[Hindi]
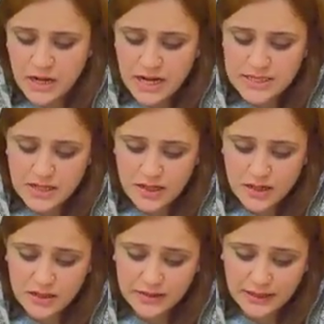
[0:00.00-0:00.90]
अच्छा
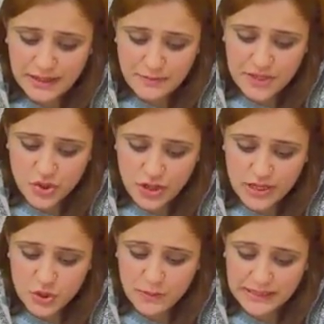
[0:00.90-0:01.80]
तकरीबन जो
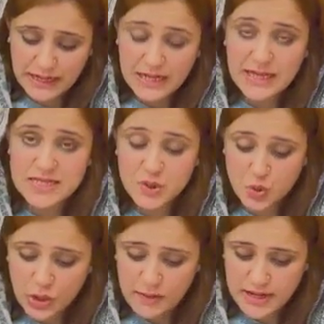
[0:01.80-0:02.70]
है जो बताया गया
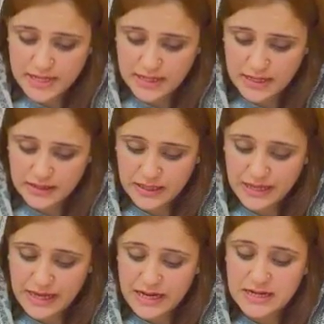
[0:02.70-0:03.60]
सोलह महीने के अंदर
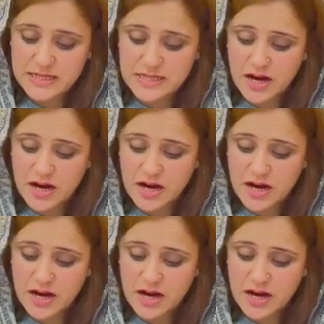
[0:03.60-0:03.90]
एक